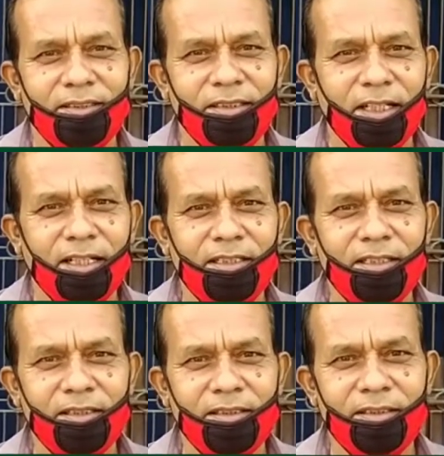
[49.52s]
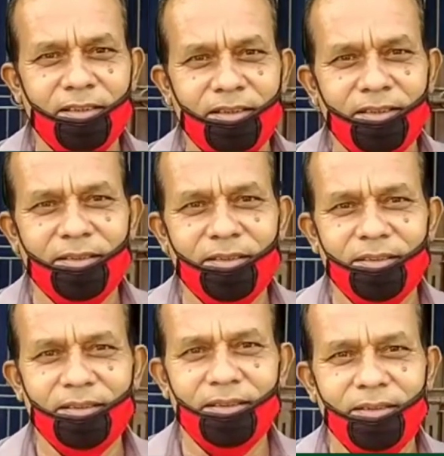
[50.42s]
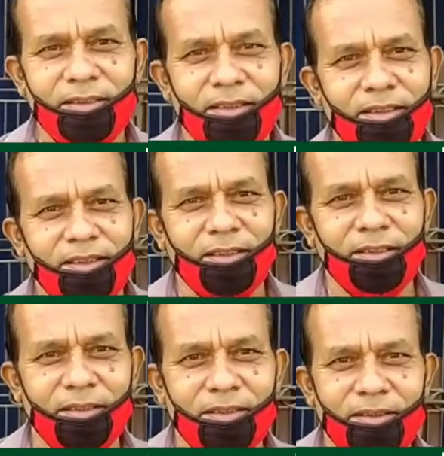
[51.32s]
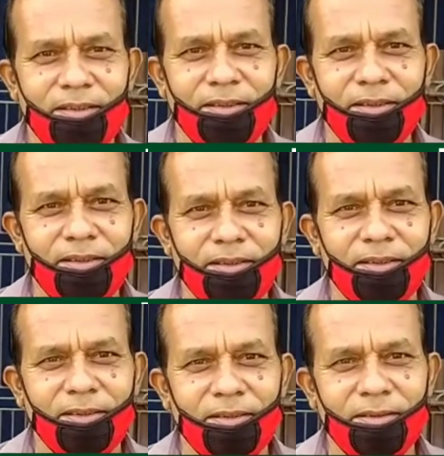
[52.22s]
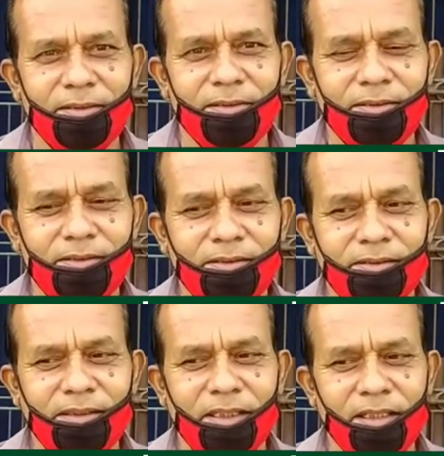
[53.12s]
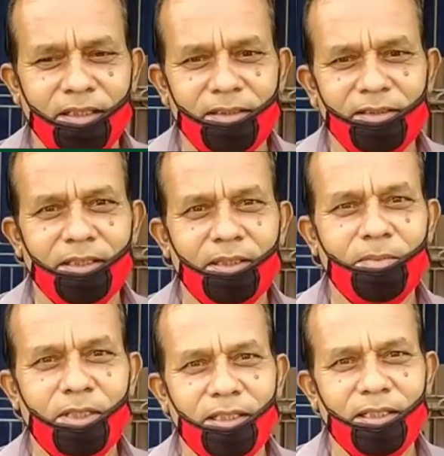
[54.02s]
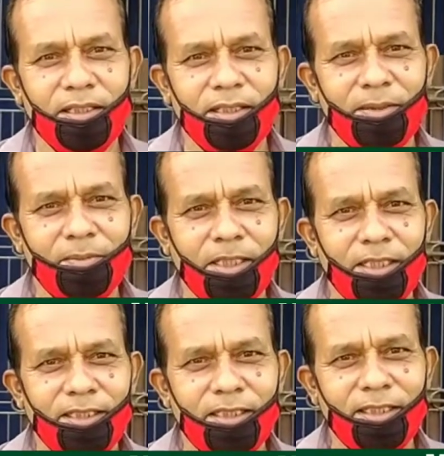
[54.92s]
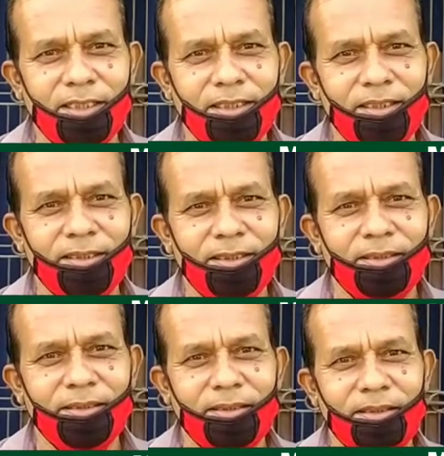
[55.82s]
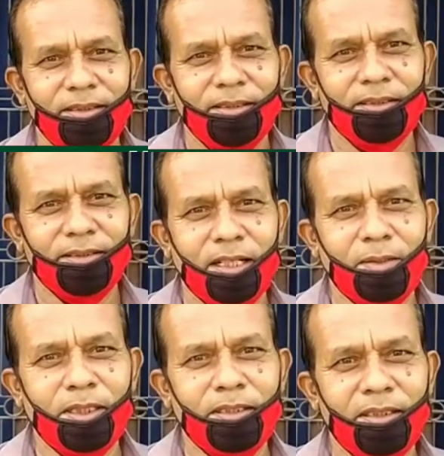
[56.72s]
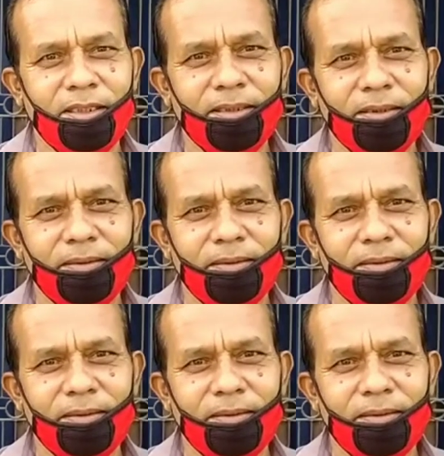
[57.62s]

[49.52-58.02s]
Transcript: सरकारी रेट से किस किस पंचायत का आपसे टैग है सिहमा है अमारी है सावत है